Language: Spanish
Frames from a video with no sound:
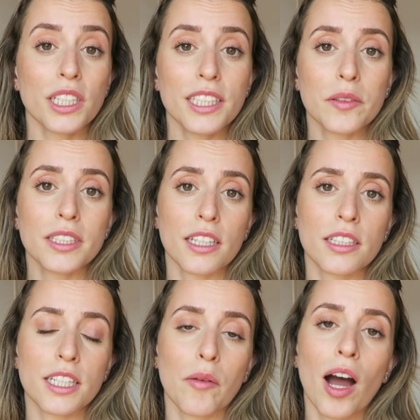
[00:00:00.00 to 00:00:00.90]
una entrevista
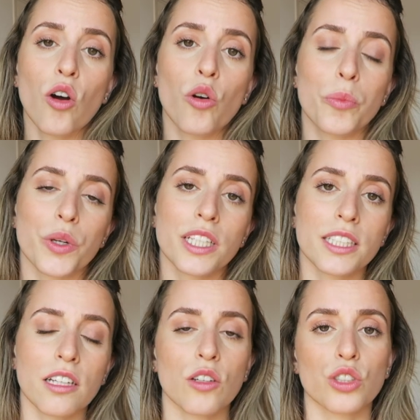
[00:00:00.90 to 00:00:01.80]
de trabajo puede
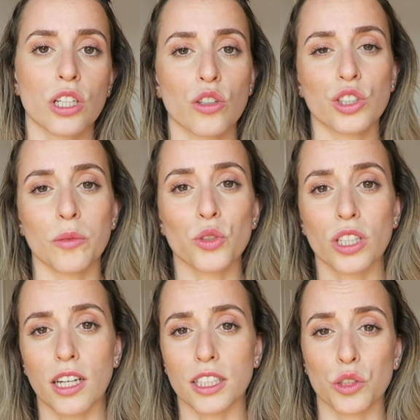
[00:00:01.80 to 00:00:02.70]
ser que nos encontremos
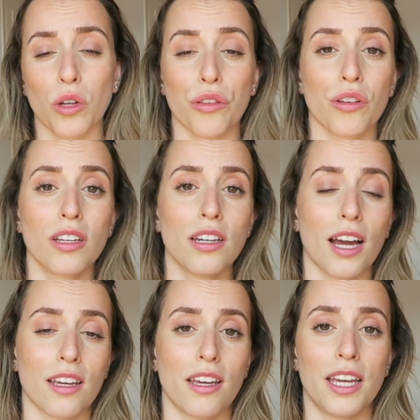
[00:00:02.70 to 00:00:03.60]
en la situación en
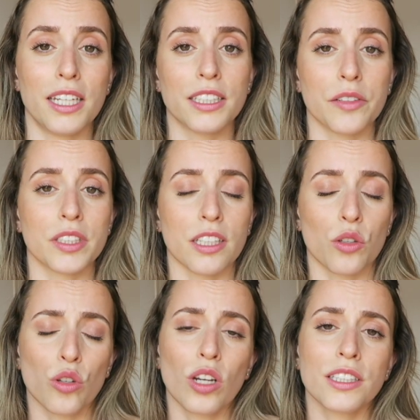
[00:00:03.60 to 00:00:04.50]
la que el
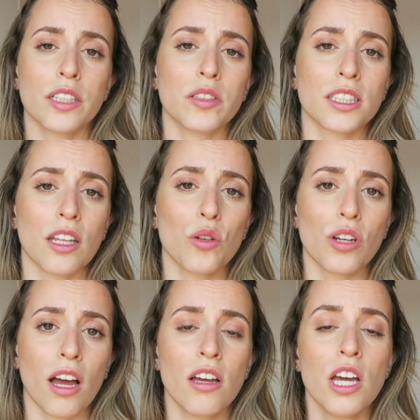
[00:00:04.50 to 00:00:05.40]
entrevistador o la entrevistadora